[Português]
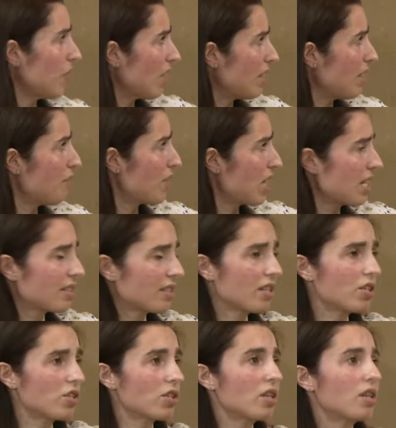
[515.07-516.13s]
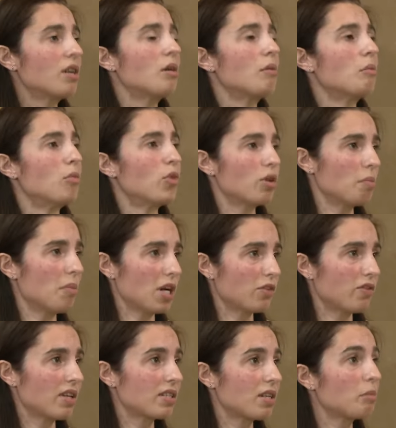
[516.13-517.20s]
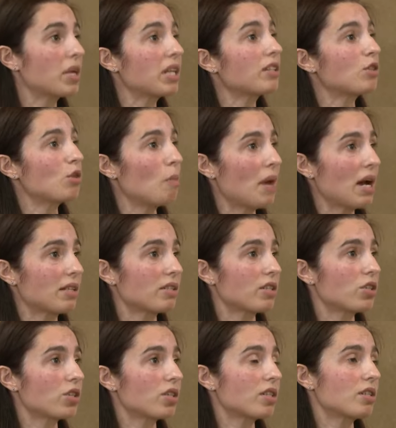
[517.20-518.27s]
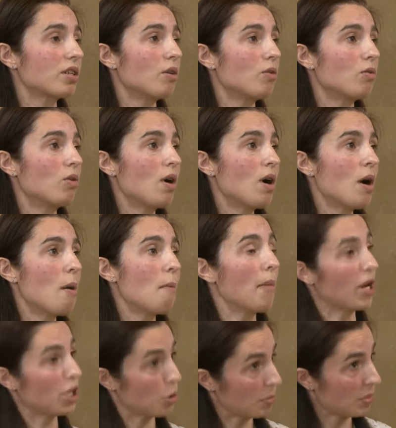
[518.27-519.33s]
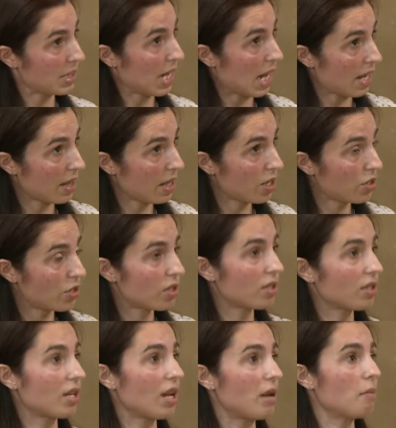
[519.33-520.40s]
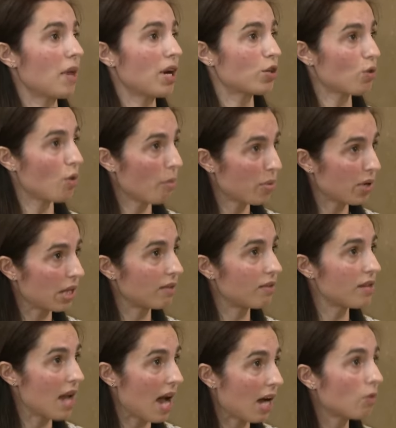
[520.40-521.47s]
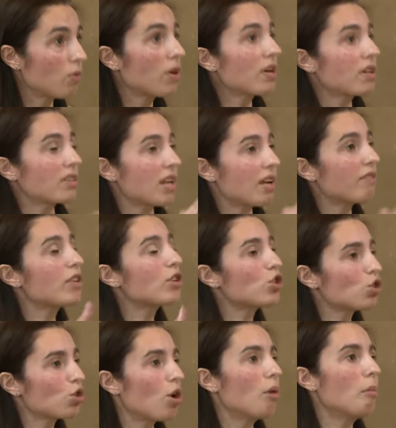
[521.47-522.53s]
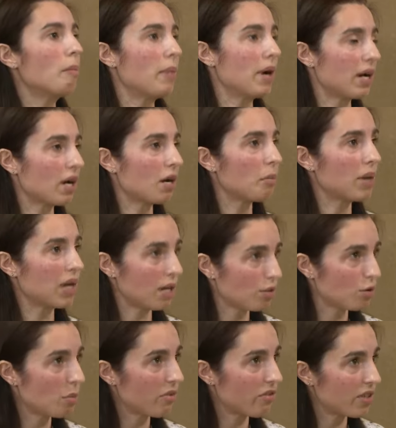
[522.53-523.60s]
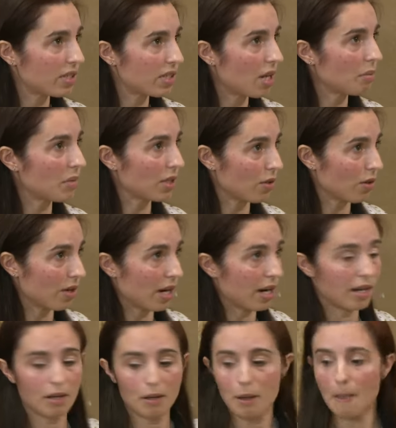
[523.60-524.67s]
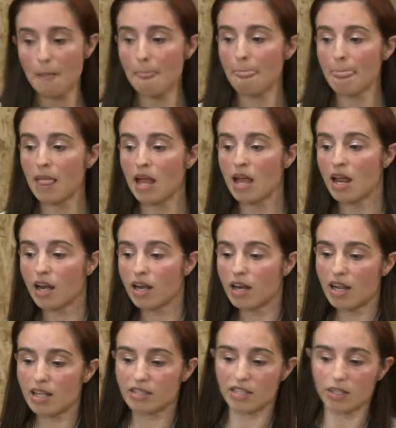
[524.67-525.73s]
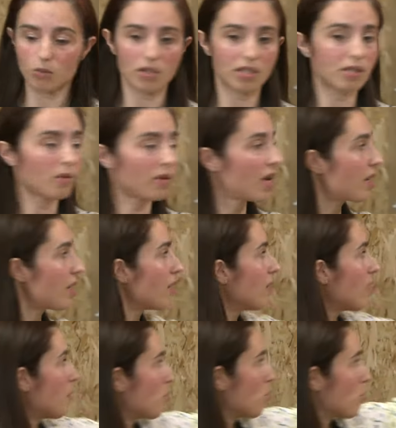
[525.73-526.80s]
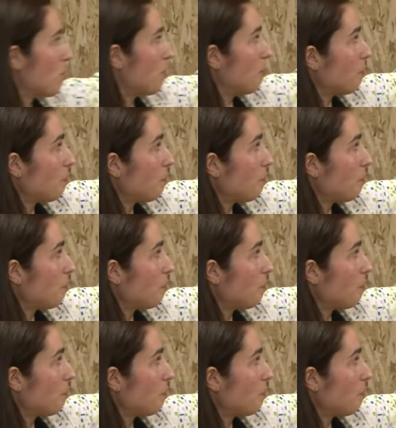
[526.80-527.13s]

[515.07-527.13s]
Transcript: diferenças muito mais facilmente. São massas que são mais pesadas, têm mais componente de água, que servem só para reparar superficialmente, ok? okay. Na situação que aqui temos,